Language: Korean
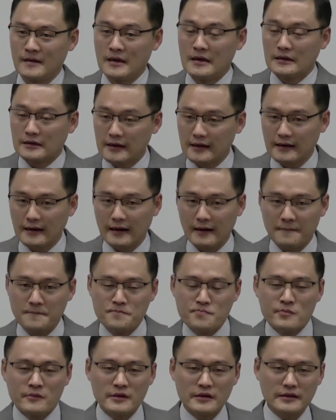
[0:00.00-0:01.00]
그러니까
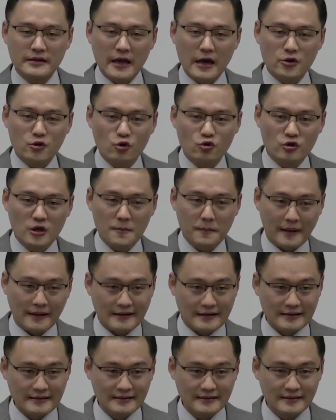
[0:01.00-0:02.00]
이 네 종류의
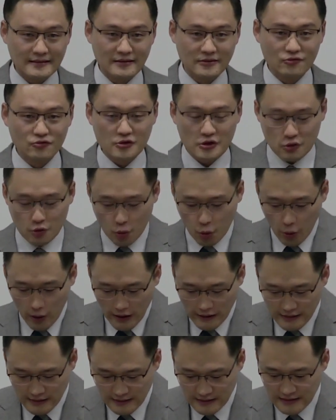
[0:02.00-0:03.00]
밭은 우리
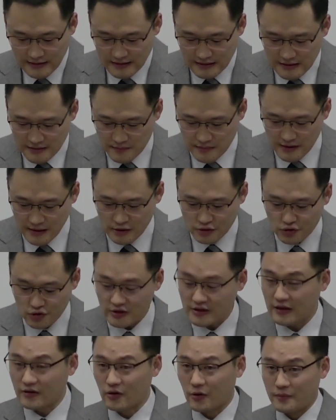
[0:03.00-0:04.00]
교회를 의미할 수
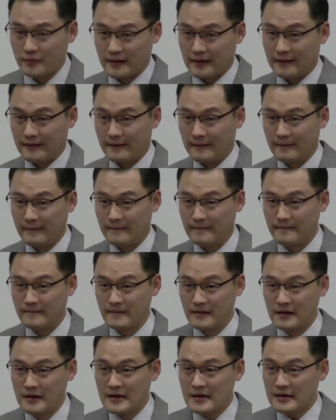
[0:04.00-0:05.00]
있다는 겁니다.
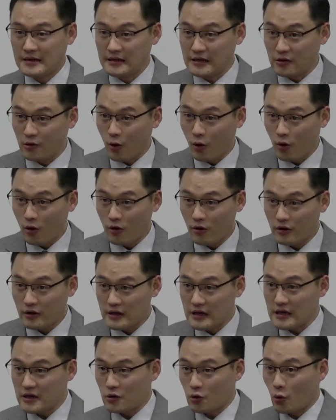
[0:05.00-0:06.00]
그리고
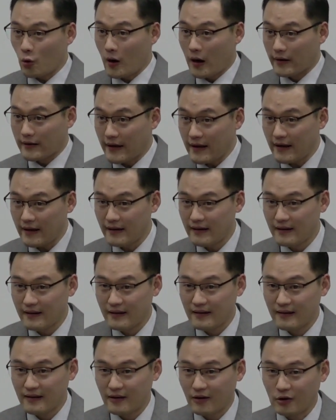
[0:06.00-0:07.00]
이 교회 안에
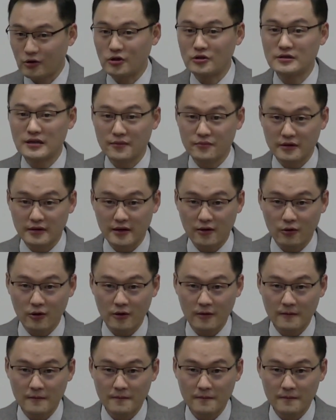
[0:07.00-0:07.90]
어떤 사람도 있다고요?